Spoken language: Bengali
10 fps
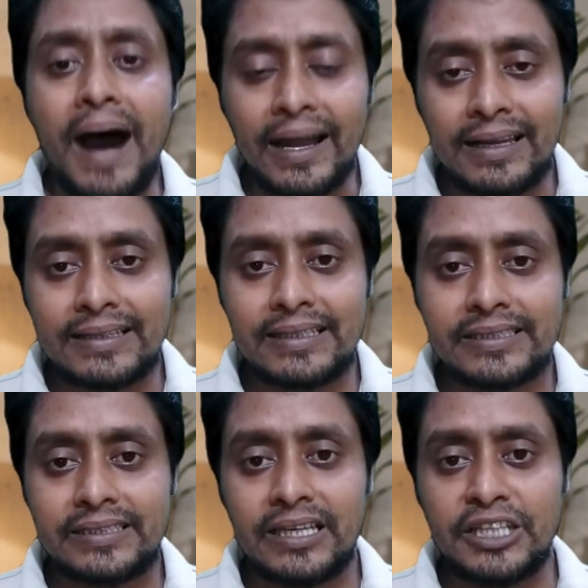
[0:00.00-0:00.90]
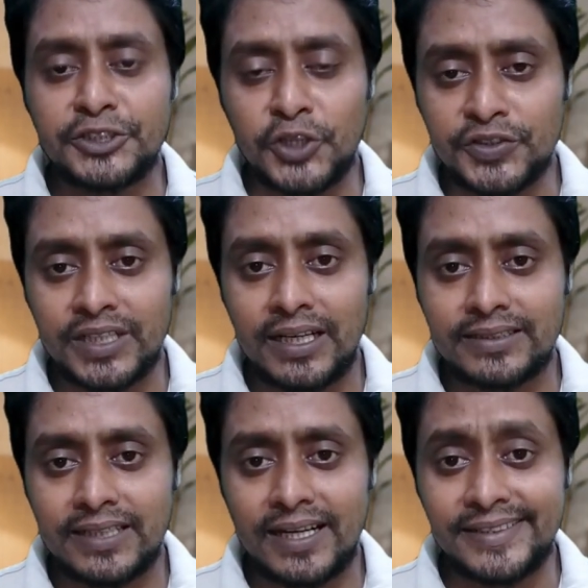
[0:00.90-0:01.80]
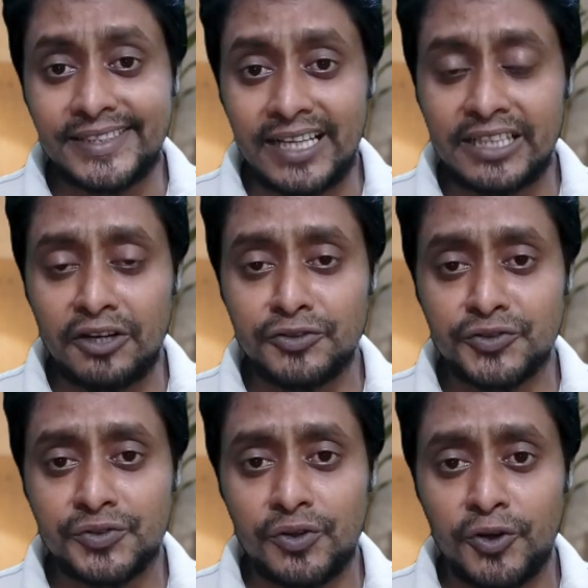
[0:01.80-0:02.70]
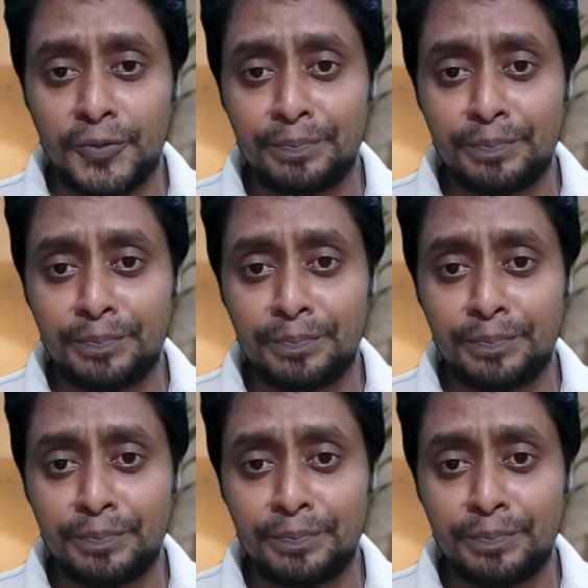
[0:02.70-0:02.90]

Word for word: বাংলাদেশে সচরাচর সাধারণত